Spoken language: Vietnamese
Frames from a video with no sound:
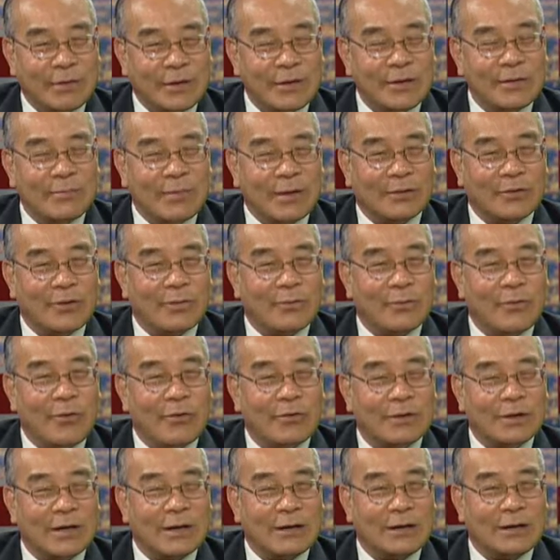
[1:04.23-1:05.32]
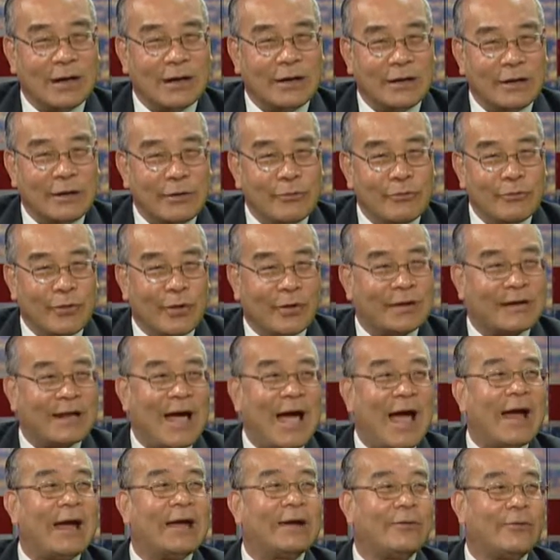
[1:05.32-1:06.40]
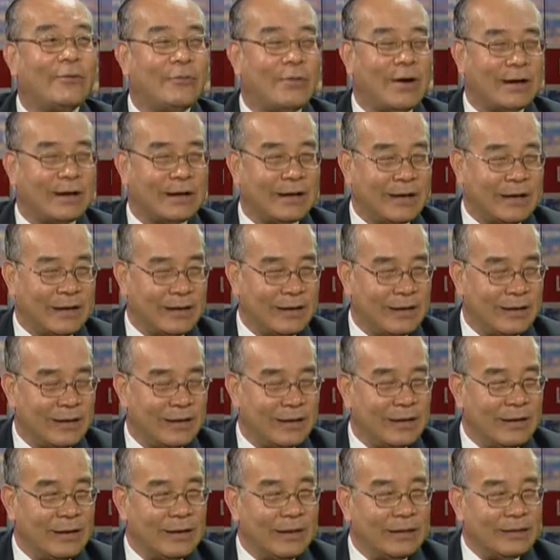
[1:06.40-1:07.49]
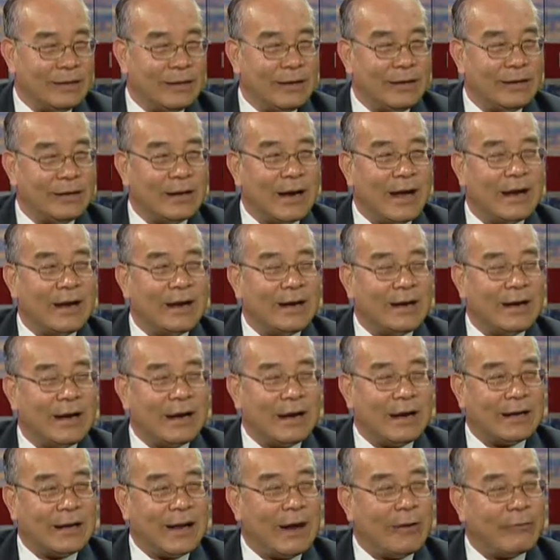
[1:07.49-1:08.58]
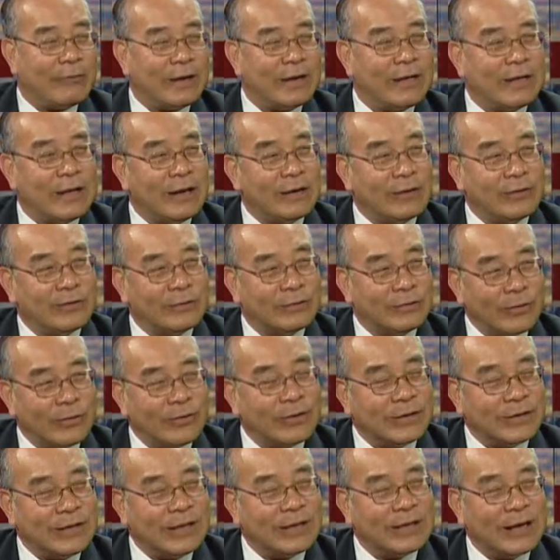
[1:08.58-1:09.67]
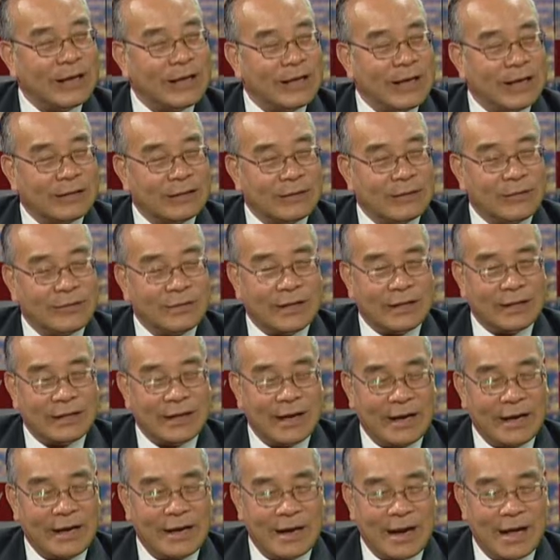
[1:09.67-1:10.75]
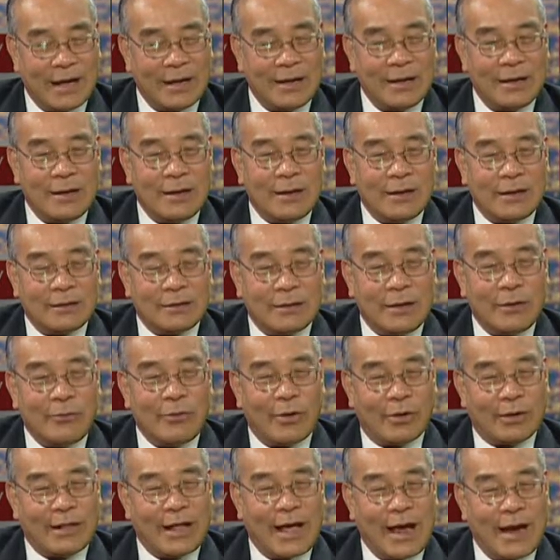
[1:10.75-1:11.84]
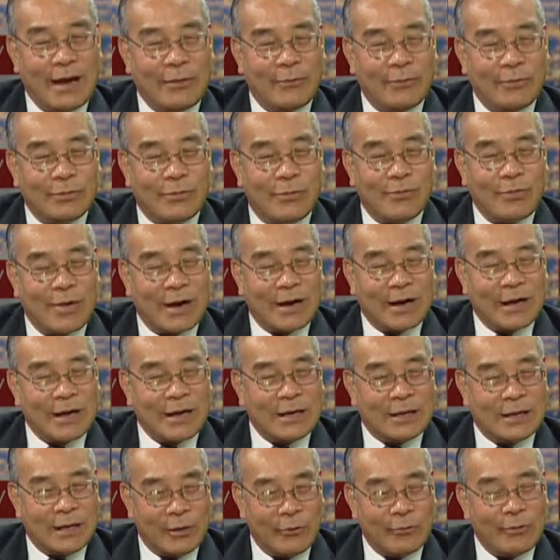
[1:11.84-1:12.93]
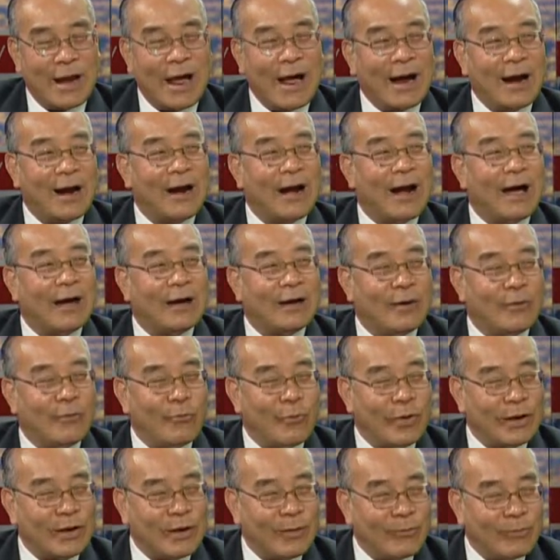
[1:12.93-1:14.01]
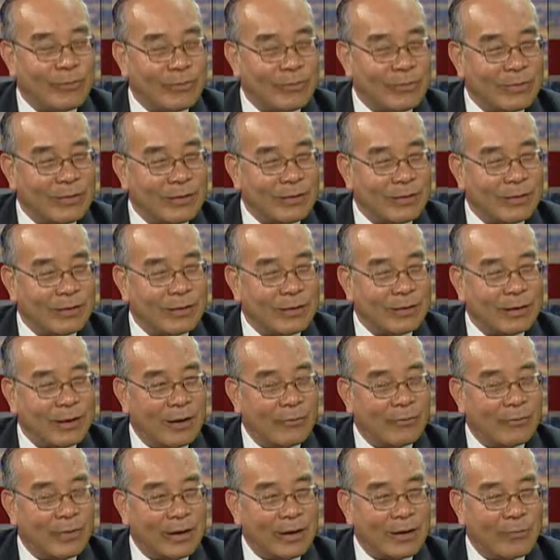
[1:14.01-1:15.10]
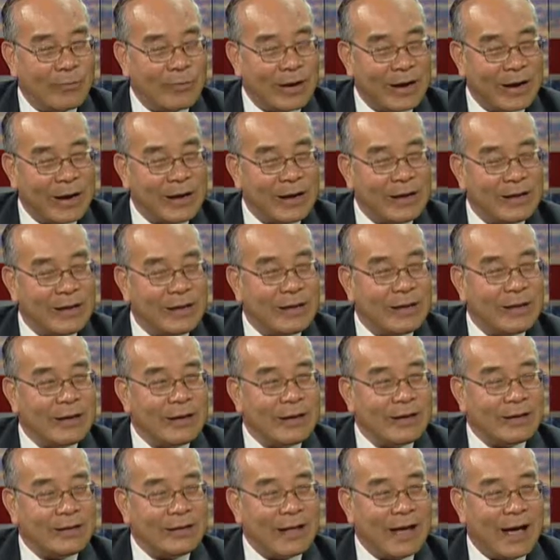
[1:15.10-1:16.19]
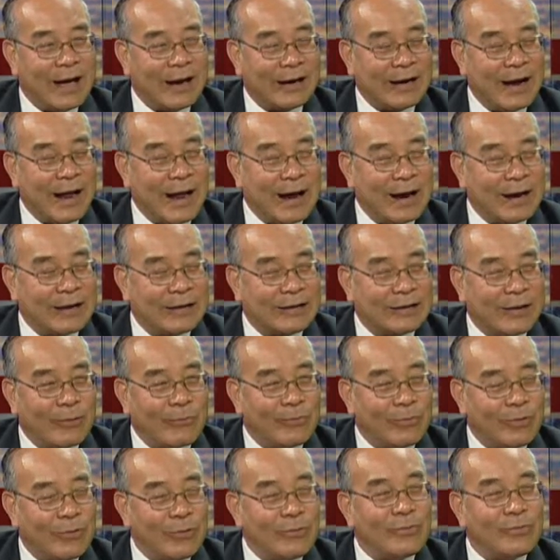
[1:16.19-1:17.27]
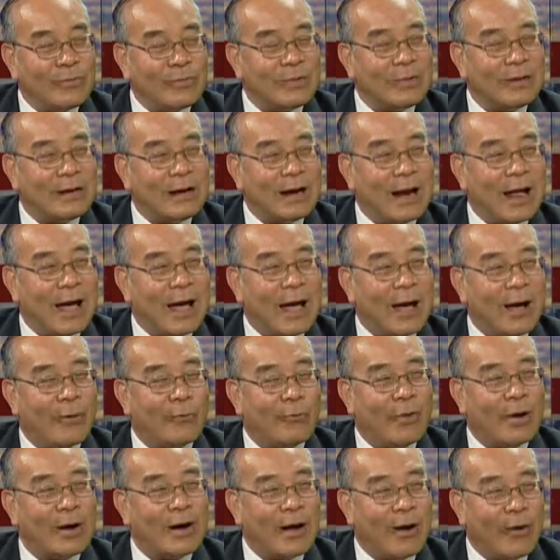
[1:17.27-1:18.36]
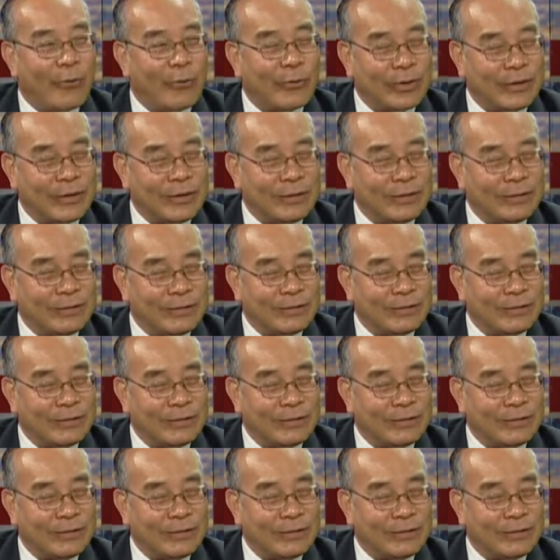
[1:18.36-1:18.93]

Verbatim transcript: nước mà tuyên bố trên tờ New York Times của Hoa Kỳ thì đây là theo cái nhìn của tôi riêng cá nhân tôi thì đây là New York Times của Hoa Kỳ chịu đăng lời ông Nguyễn Công ờ, ông Nguyễn Công Khế và đăng trong lúc là Quốc hội